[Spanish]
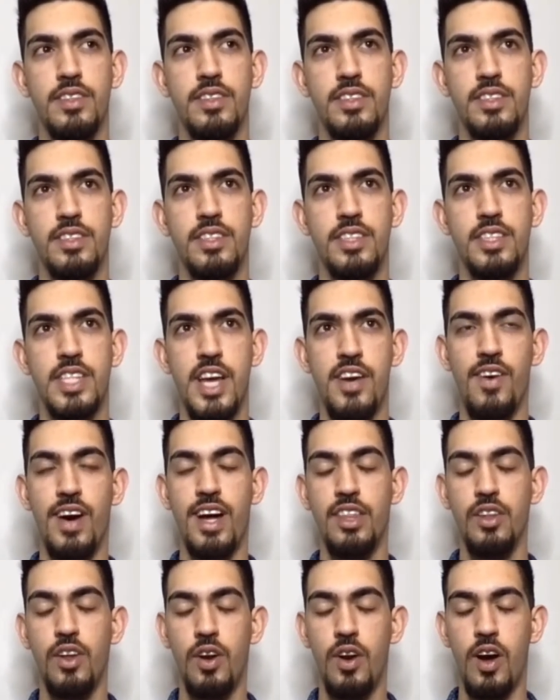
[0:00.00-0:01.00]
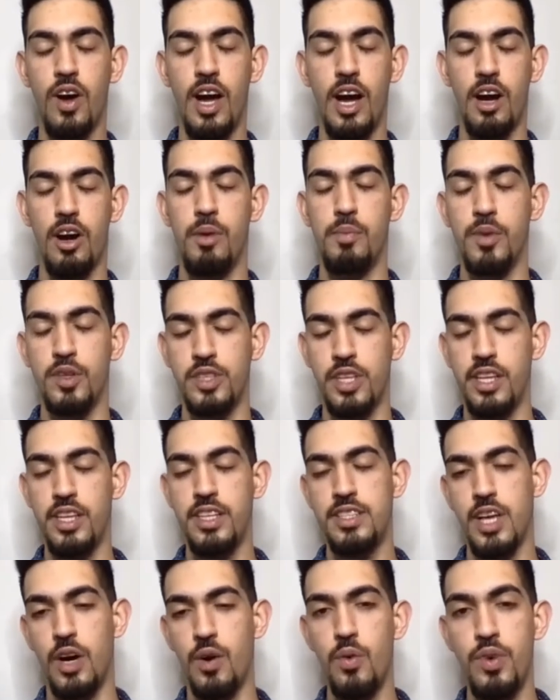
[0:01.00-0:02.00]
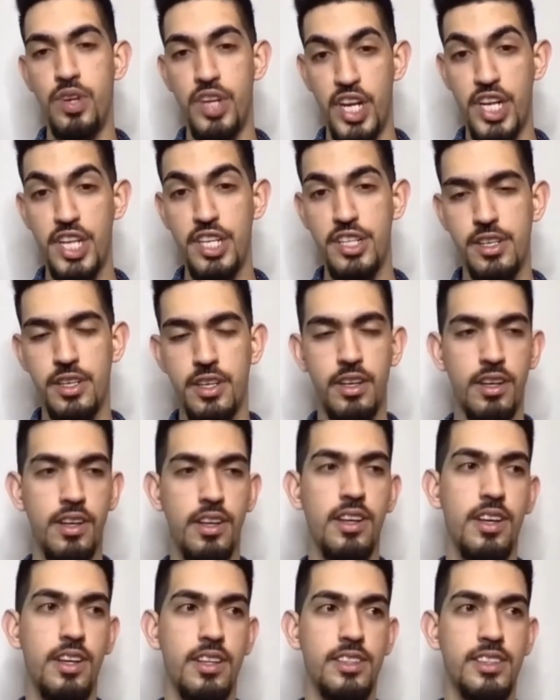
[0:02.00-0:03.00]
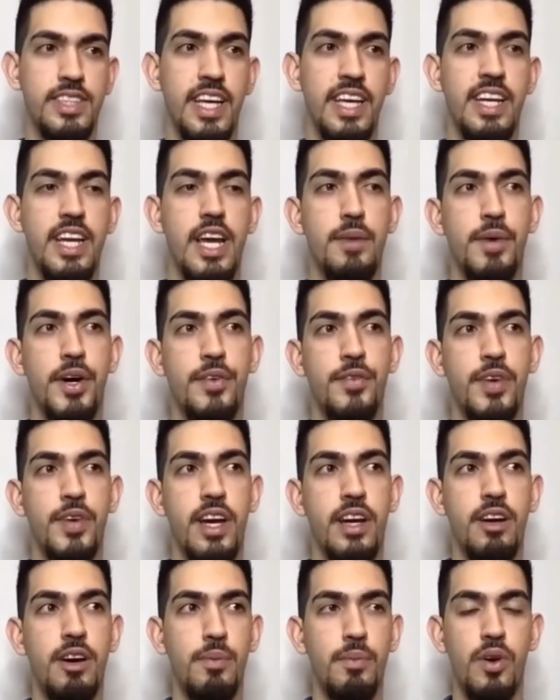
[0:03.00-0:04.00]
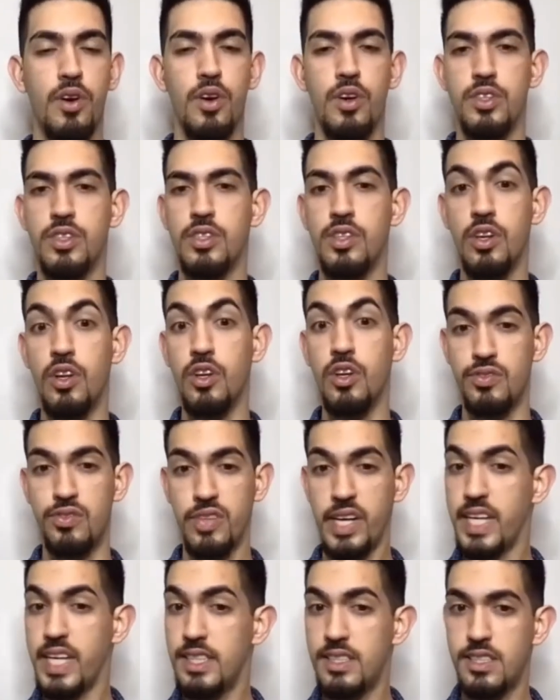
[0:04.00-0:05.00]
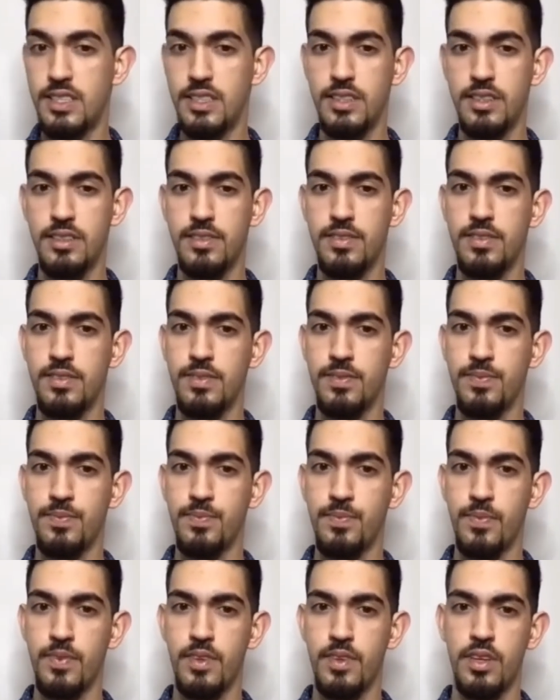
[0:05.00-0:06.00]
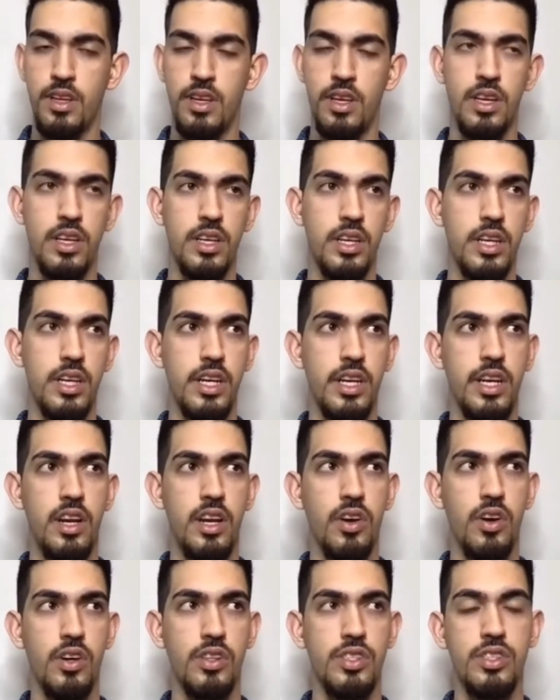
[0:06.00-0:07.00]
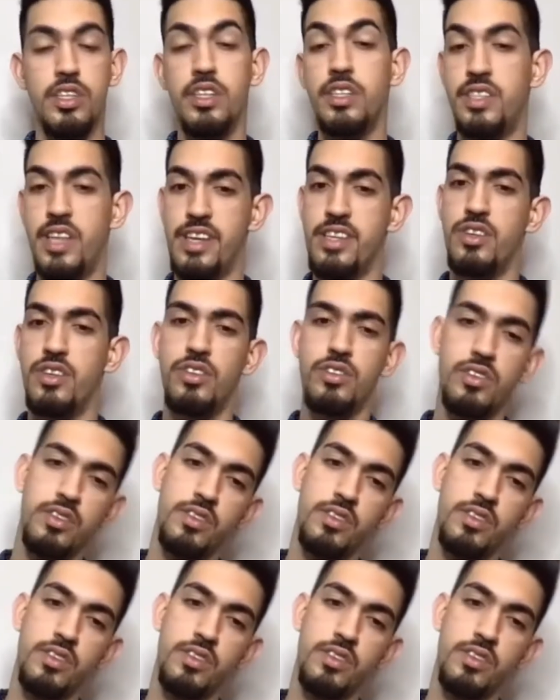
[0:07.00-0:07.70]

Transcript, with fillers: llevándolo a, como se dice, a un niche, sería más bien como los, los fates y los diseños.